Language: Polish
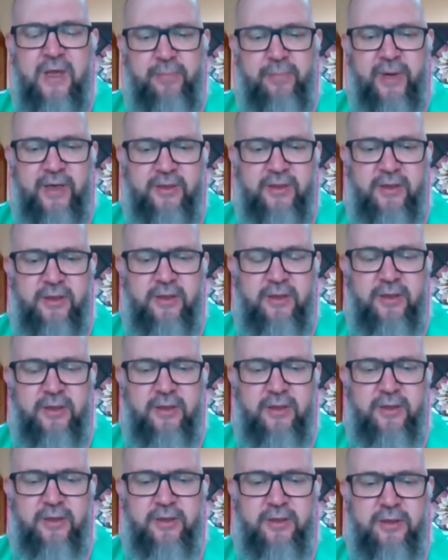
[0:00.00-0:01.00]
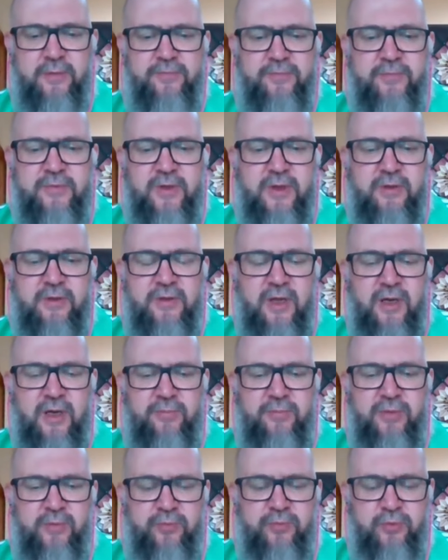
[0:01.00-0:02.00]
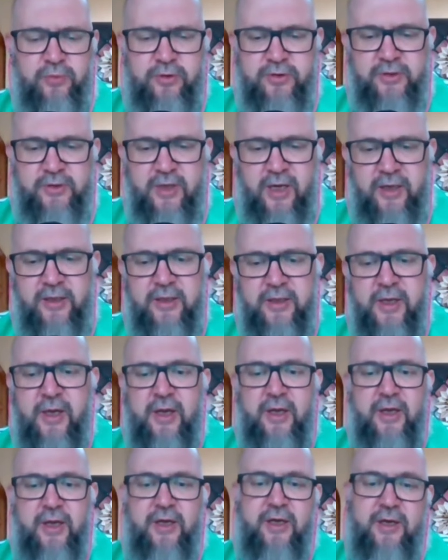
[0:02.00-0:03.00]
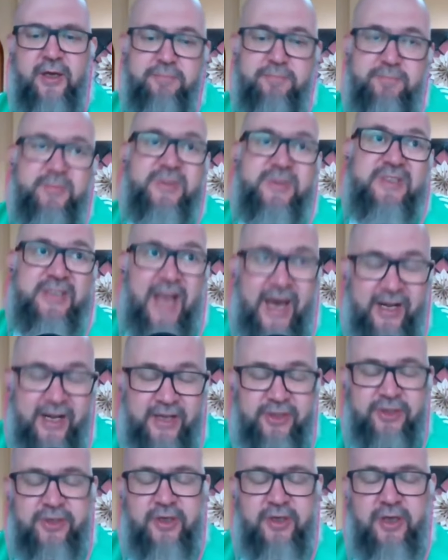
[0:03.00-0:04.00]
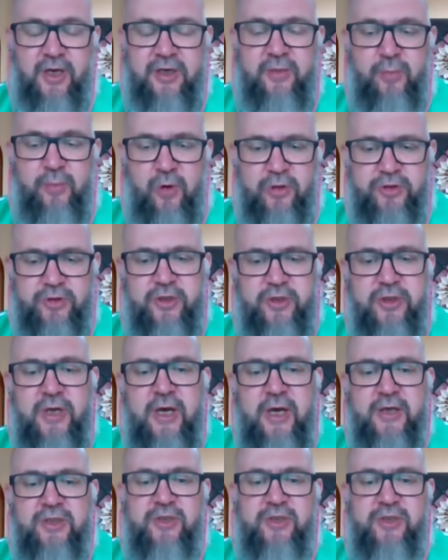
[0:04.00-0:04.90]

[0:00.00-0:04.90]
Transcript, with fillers: Pani na Bibulina e, stara się jak może.